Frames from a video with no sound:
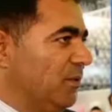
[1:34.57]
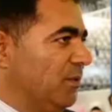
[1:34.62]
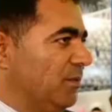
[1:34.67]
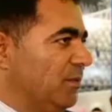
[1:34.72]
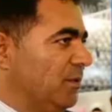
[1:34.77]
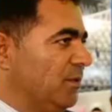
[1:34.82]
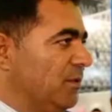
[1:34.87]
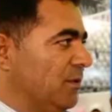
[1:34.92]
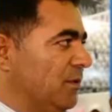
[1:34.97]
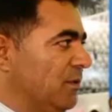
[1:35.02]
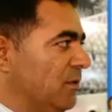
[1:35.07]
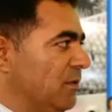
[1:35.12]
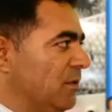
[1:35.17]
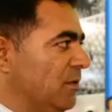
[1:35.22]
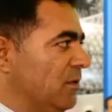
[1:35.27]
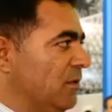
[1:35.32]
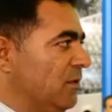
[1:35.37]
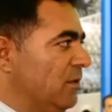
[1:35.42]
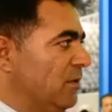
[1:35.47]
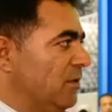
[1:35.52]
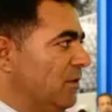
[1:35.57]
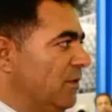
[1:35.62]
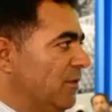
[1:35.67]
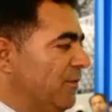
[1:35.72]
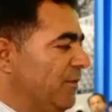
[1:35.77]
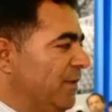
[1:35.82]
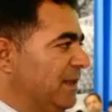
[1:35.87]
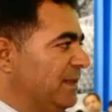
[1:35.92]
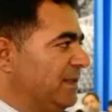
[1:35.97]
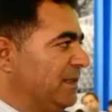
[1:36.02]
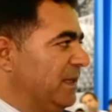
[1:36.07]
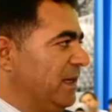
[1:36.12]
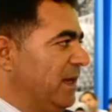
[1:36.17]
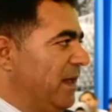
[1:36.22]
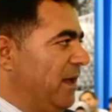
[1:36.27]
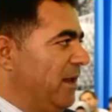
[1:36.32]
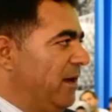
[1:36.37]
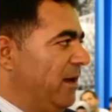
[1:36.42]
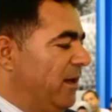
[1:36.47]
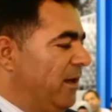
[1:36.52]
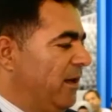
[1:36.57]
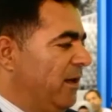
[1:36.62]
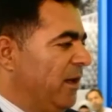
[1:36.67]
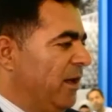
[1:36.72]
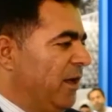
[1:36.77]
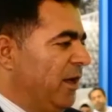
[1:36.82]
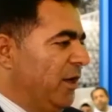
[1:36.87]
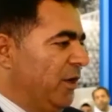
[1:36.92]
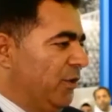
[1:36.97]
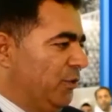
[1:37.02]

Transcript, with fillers: Yani bu, bu e, vesileyle